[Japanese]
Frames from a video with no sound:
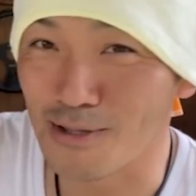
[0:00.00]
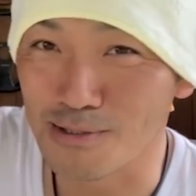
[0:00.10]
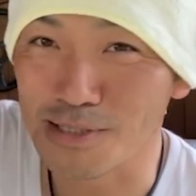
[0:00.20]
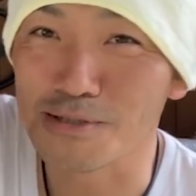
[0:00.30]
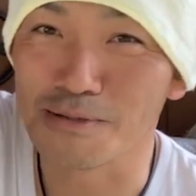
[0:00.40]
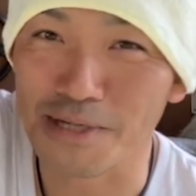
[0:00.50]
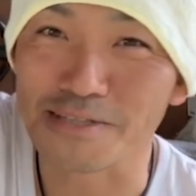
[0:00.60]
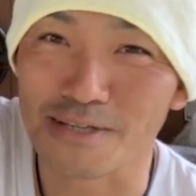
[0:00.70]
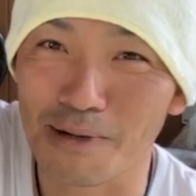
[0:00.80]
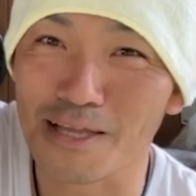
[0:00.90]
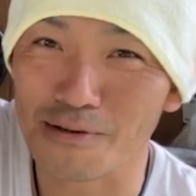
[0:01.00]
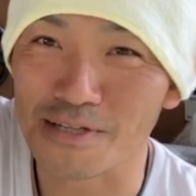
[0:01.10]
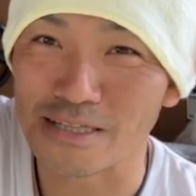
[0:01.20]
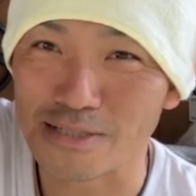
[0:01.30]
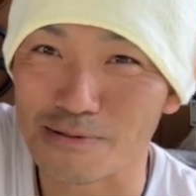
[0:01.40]
あの、作ります。暇な
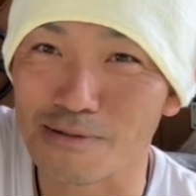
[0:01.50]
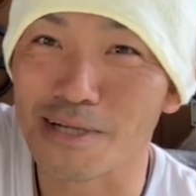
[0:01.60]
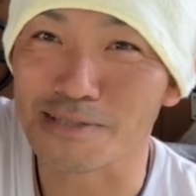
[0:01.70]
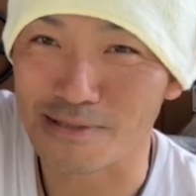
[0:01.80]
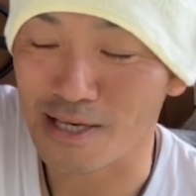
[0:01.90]
時に作りますん